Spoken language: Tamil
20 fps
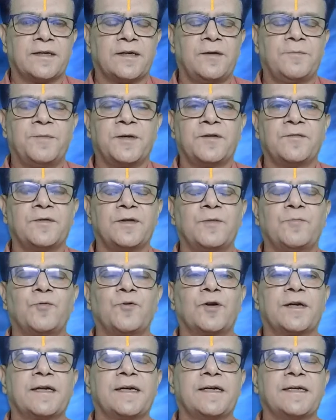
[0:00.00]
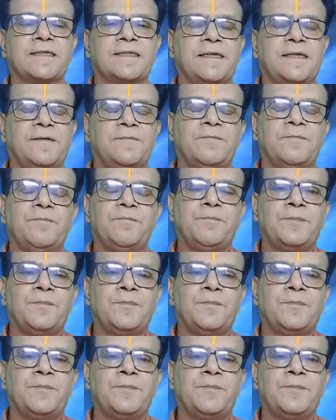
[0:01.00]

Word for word: டாபிக் வந்து புரட்டாசியும்